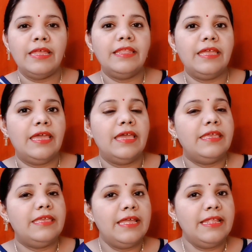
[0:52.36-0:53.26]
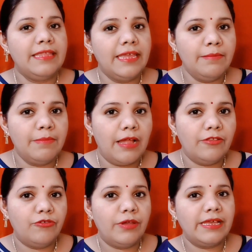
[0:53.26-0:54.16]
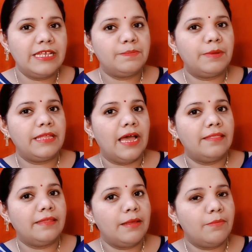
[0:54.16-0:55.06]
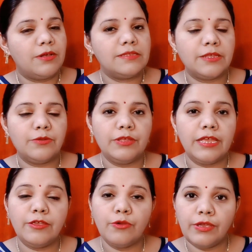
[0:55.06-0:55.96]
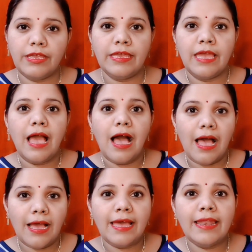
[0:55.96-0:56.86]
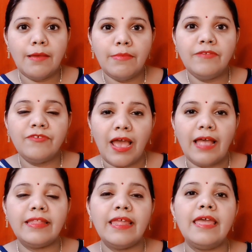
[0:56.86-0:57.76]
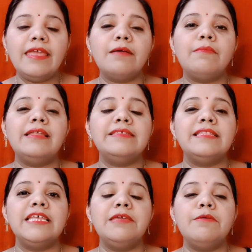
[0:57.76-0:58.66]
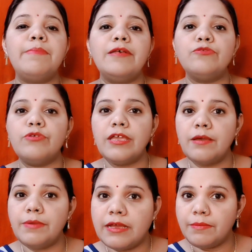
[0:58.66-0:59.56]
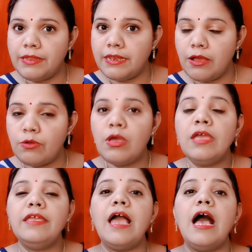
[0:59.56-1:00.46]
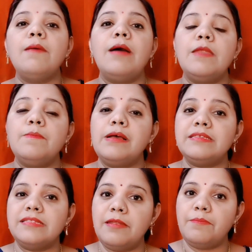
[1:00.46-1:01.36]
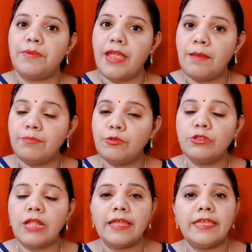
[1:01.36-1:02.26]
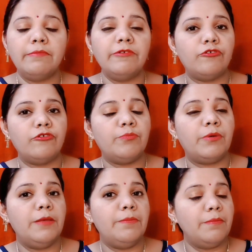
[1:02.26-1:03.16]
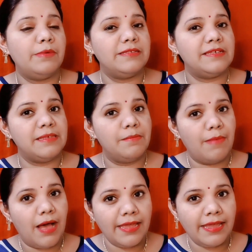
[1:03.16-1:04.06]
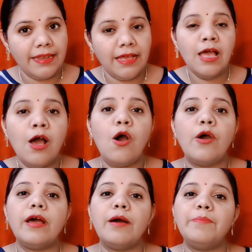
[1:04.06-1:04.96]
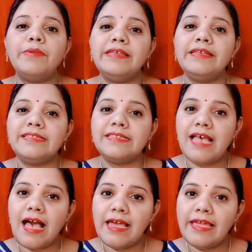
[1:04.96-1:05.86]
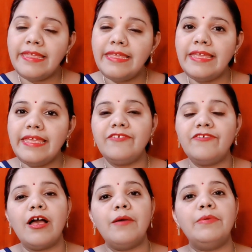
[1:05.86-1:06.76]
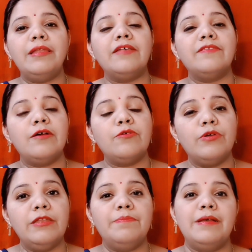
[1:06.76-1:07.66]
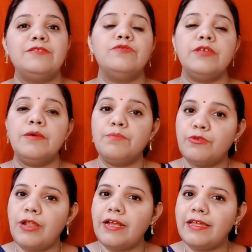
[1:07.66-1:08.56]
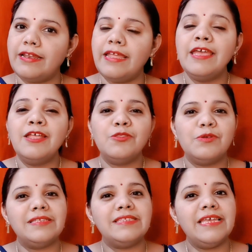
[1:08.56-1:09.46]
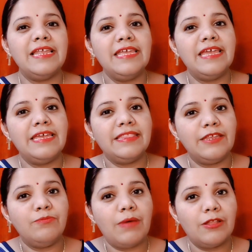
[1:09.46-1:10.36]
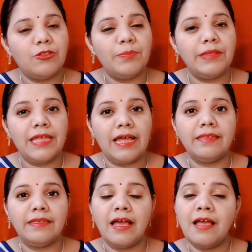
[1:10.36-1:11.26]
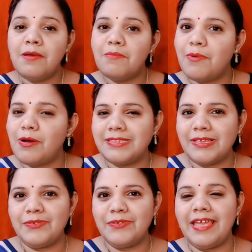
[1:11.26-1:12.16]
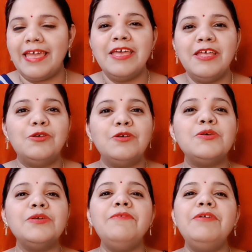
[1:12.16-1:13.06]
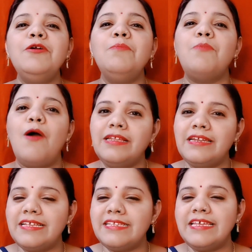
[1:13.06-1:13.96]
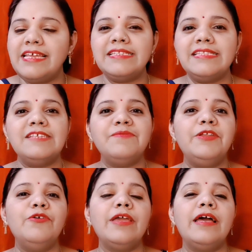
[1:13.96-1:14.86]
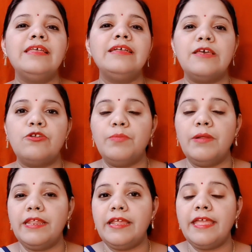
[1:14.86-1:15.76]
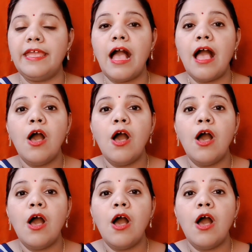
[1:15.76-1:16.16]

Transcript: देखिए ये तीन बात जो है इस पे ध्यान देना बहुत जरूरी है क्योंकि अगर हमें चाहते हैं कि हमारी जिंदगी में पैसों की कभी कमी ना हो या हमारे पास धन पर्याप्त हो ताकि हमें जरूरत पड़ने पे हम किसी से मांगे ना और अपनी सारी इच्छा विलासा को इन पैसों से हम पूरा कर ले तो इसके लिए ये तीन बातों पे ध्यान देना बहुत जरूरी है दोस्तों ये वीडियो बहुत इंटरेस्टिंग है इसलिए इस वीडियो के अंत तक जरूर बने रहिएगा